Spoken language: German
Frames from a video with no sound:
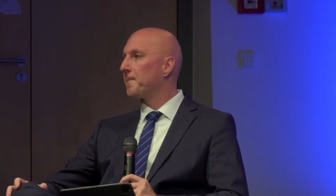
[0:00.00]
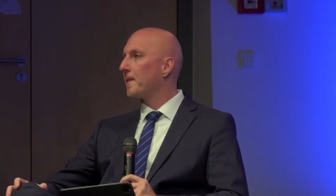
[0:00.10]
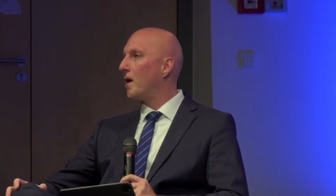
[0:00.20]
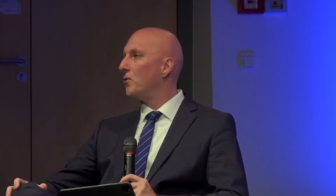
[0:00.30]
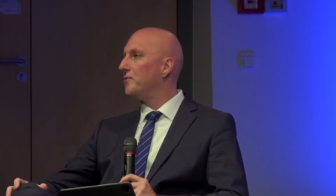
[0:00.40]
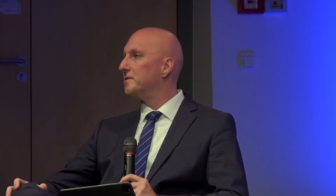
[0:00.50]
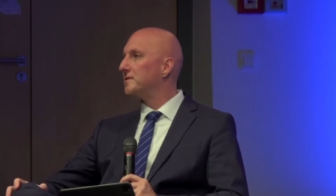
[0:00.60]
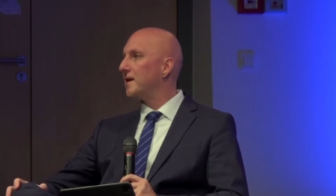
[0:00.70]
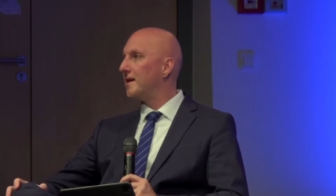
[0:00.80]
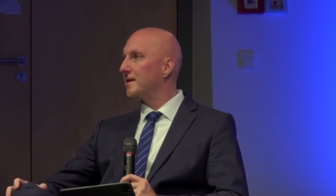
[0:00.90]
auch wenn
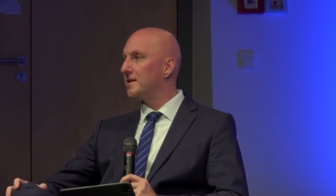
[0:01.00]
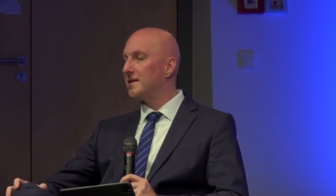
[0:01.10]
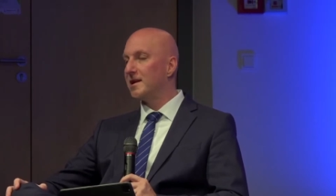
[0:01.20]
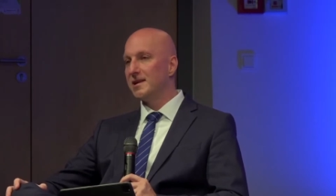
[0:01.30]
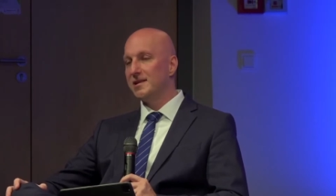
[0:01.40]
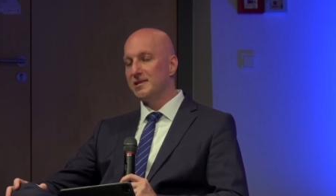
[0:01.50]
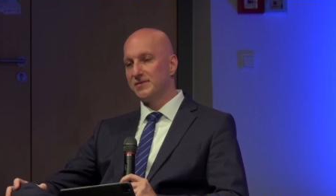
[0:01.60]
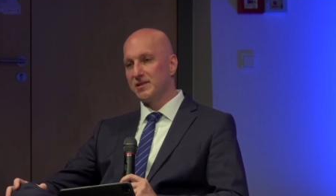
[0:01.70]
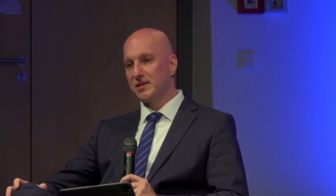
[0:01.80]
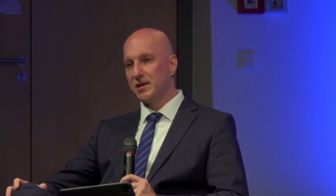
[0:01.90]
es eigentlich ja Geld ist,
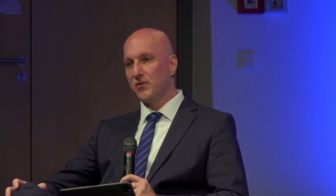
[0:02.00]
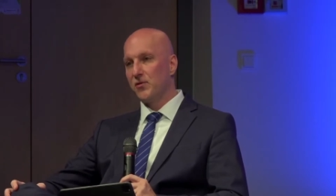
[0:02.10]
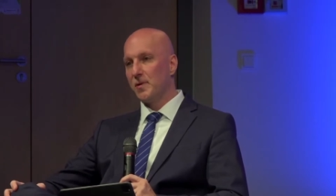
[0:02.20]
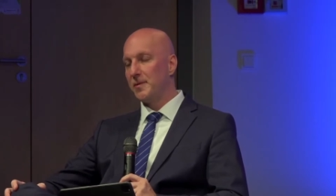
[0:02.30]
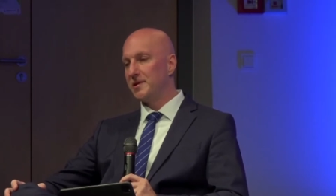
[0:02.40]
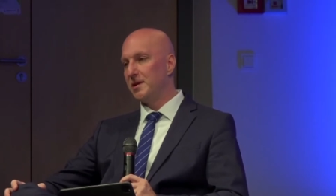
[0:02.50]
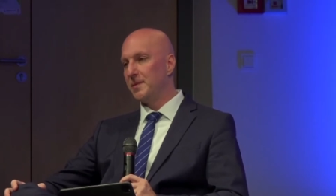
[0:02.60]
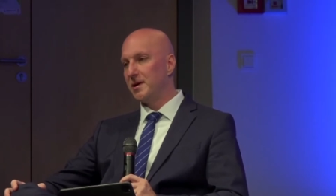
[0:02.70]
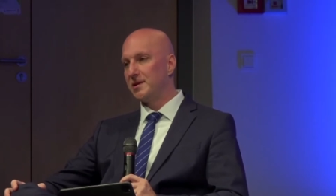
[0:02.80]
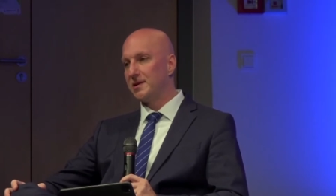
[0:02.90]
was vom
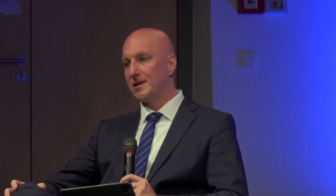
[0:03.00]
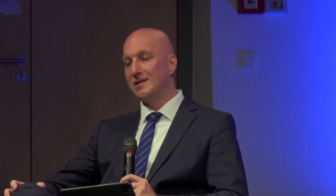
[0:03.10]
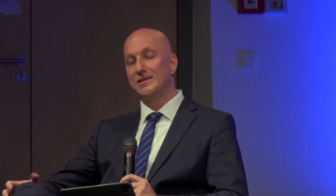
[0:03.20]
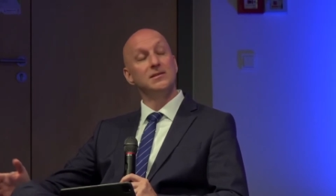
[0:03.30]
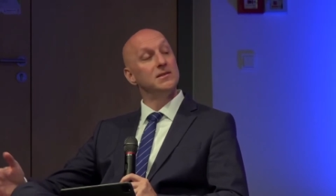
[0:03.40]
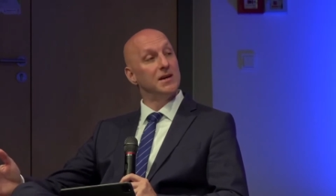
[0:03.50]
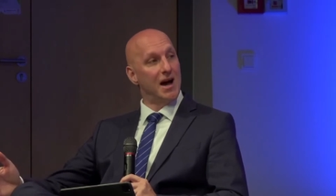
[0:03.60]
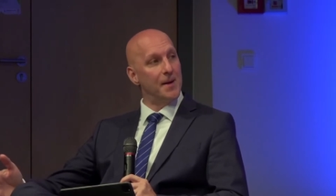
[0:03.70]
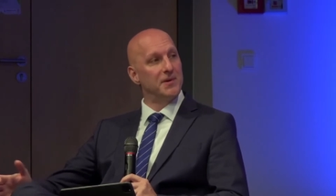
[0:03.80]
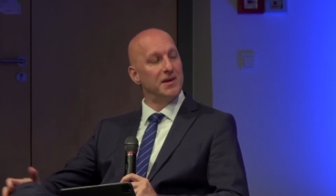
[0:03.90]
Arbeitnehmer Geld
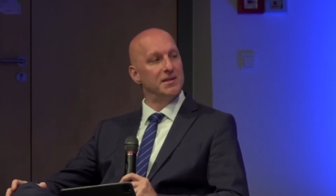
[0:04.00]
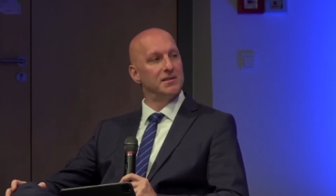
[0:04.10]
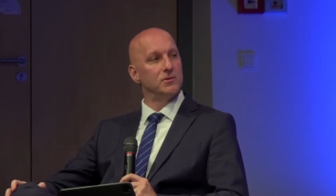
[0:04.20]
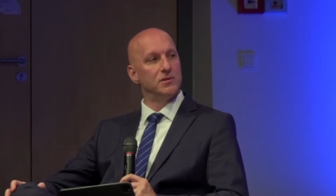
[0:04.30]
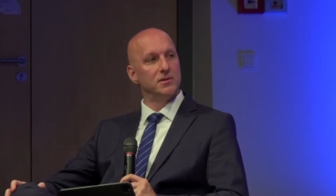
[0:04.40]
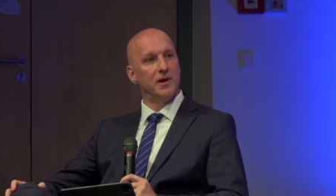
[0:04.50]
abgehen sollte.